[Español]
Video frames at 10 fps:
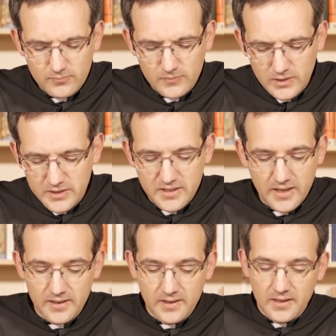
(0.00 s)

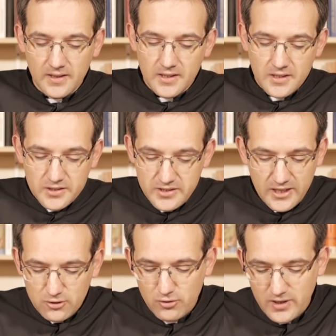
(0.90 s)
Dice,
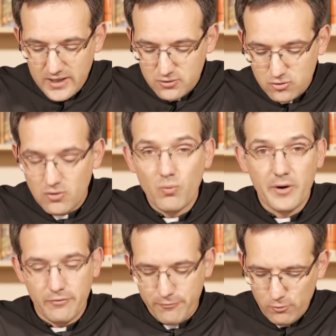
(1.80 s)
cierto que esos son
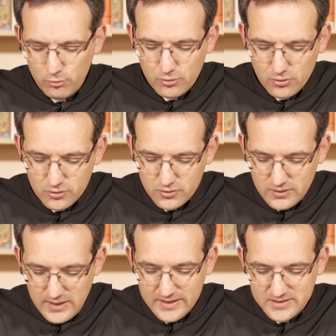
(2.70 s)
buenos frutos
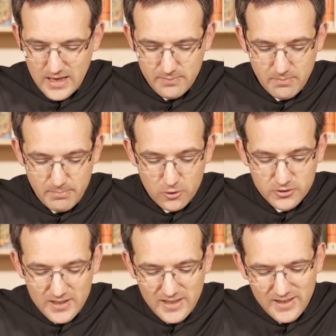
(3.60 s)
del examen, pero
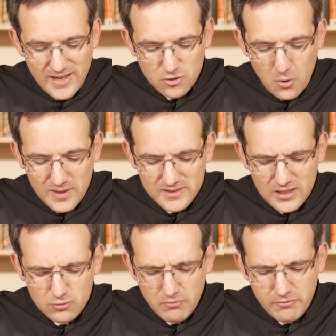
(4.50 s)
San Ignacio va
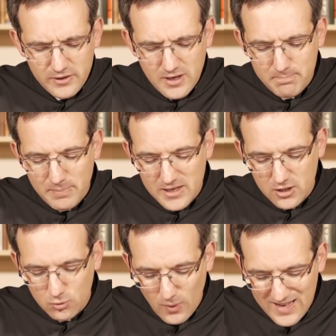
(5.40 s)
tras un fin
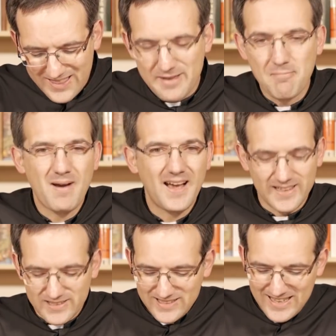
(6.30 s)
espiritual de
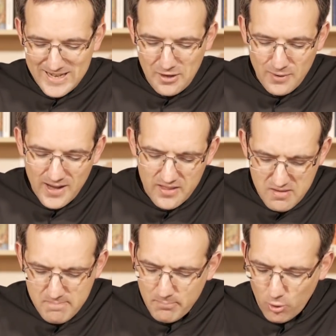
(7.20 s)
más elevada
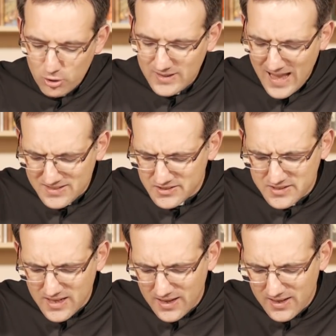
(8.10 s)

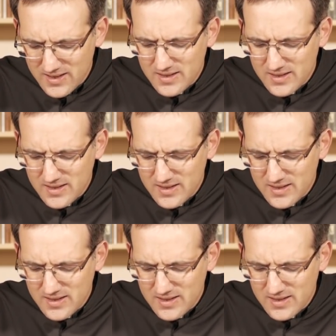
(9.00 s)
importancia.